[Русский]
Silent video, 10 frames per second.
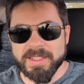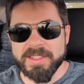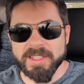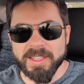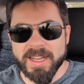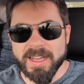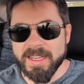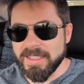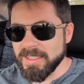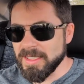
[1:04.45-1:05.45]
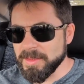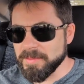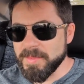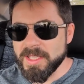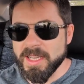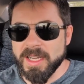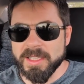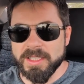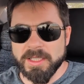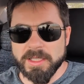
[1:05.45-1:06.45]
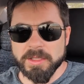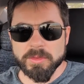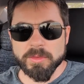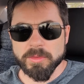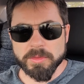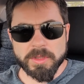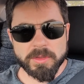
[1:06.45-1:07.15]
дела э, меня и, ну,